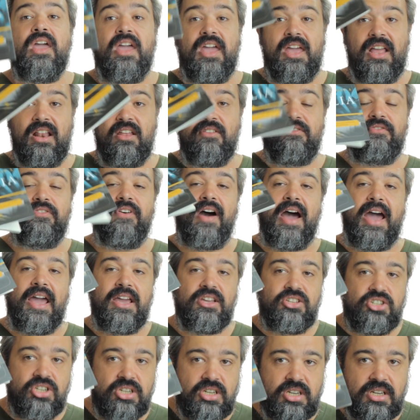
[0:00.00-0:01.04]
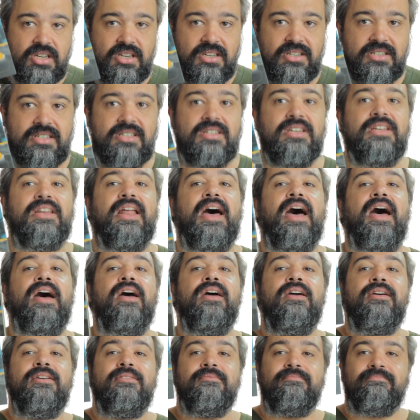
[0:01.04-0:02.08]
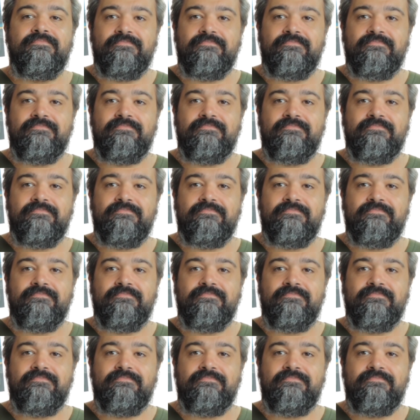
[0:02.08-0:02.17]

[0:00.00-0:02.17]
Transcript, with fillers: Ele vai te ensinar